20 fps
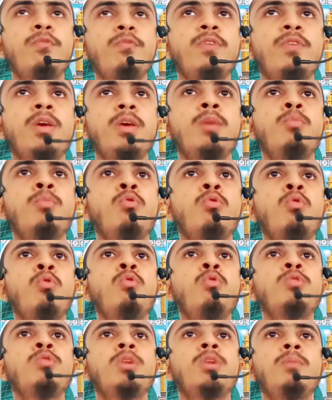في
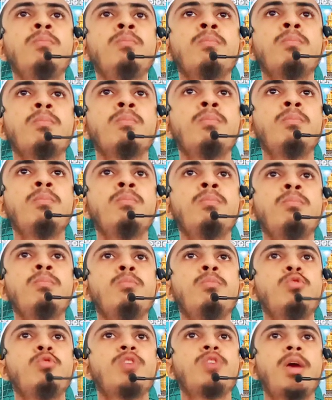بروج
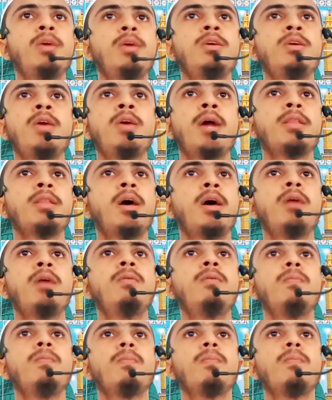مشيدة